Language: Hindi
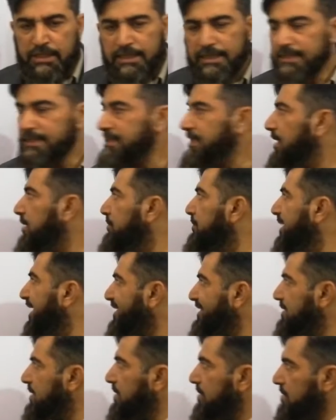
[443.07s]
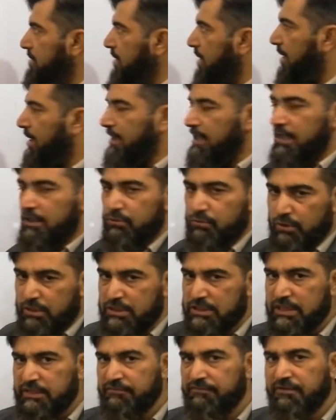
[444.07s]
इसलिए हम नेक्स्ट देखते हैं आगे
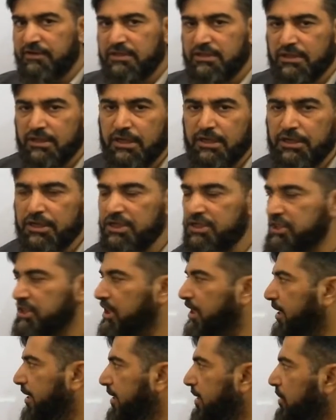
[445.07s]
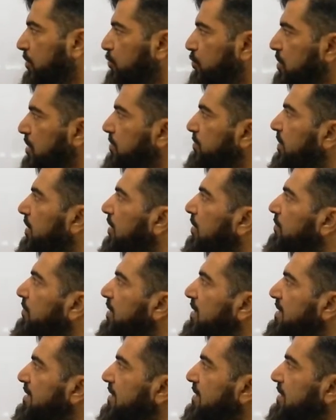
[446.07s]
इसकी फर्दर कंडीशन आएगी उसी पे हम
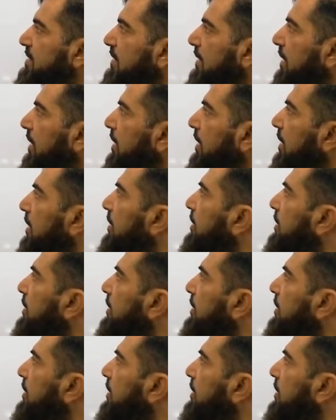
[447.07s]
डिस्कस करेंगे